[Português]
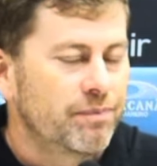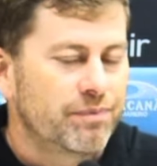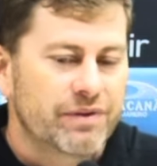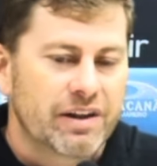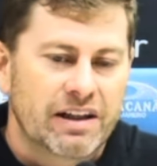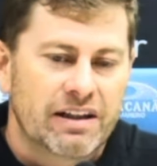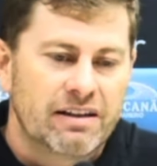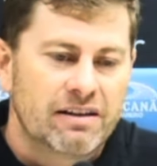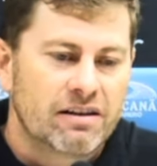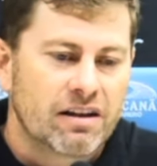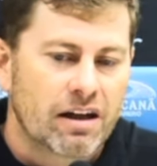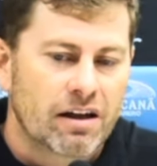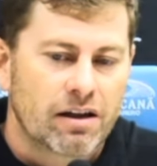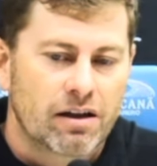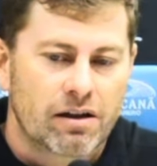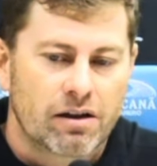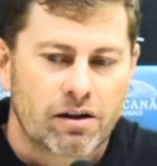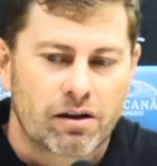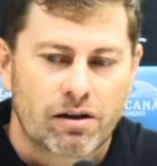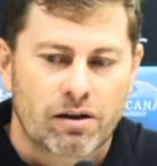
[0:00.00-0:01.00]
E ele
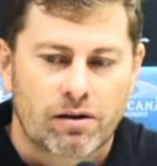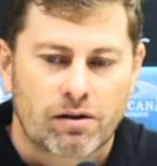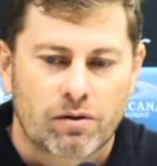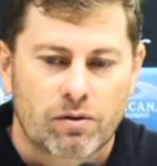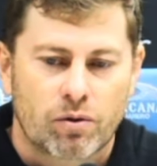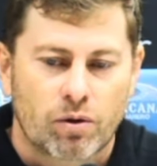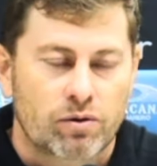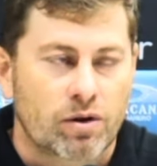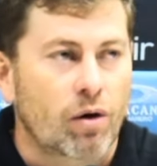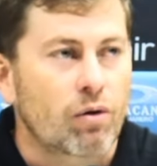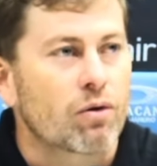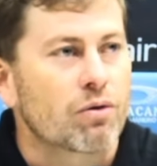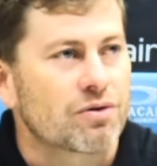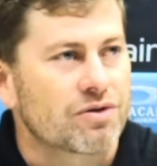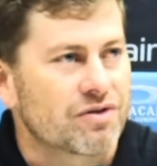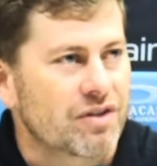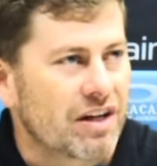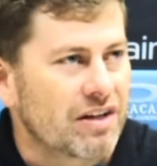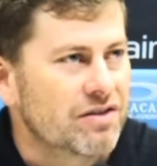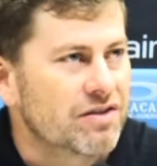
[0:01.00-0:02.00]
tem total
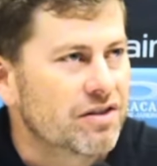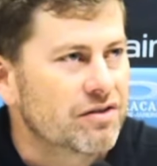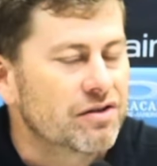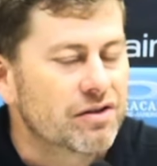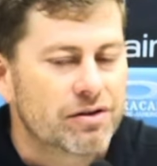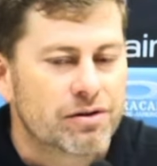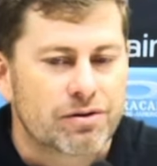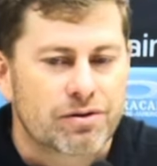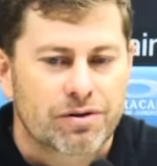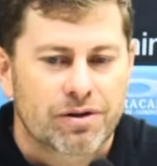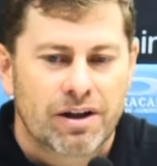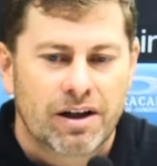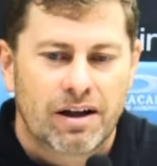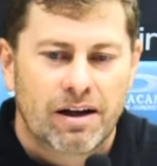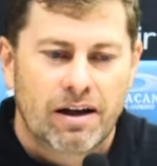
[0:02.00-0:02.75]
consciência disso.